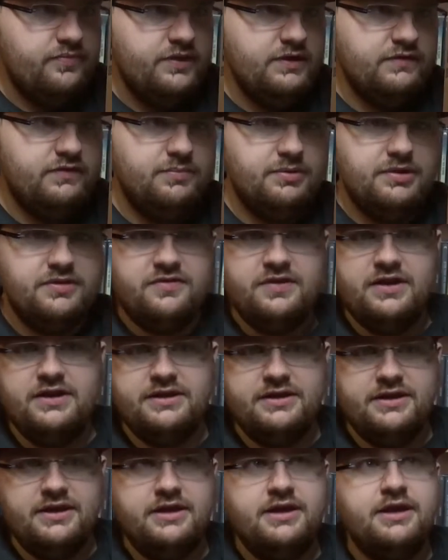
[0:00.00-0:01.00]
Wie man es
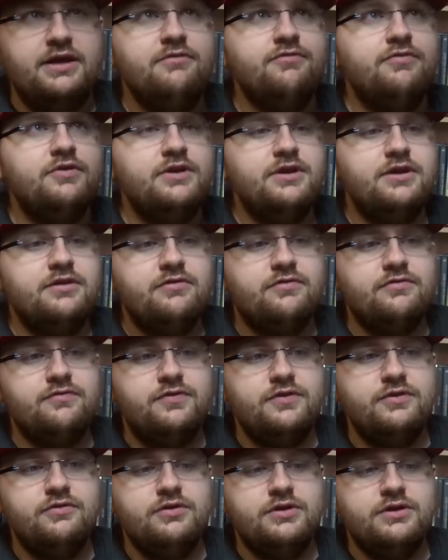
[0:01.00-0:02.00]
halt kennt von den ganzen
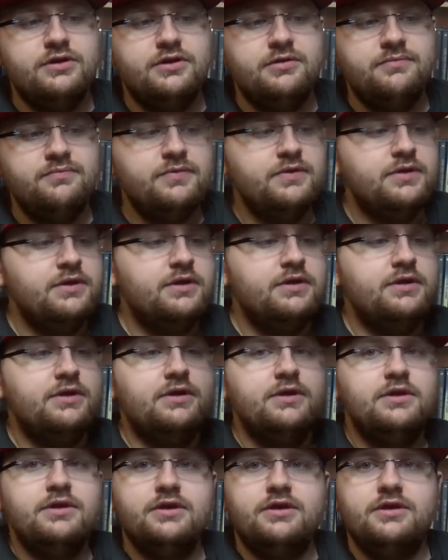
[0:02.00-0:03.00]
Figuren. Ne?
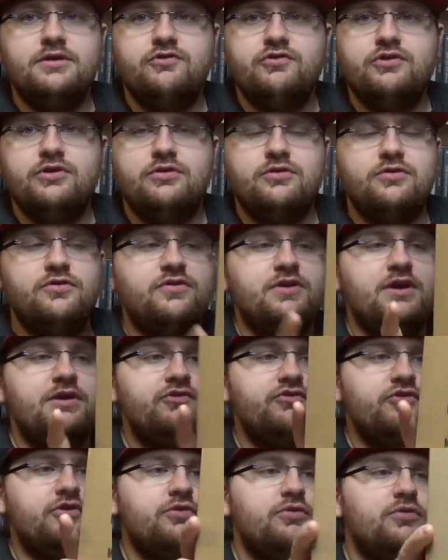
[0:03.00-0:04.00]
Hier steht auch noch
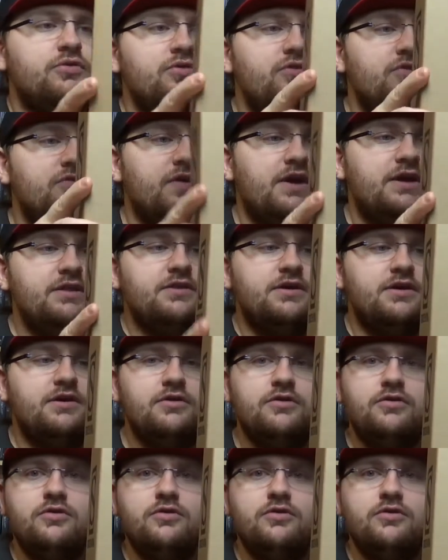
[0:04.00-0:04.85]
Sideshow und so weiter.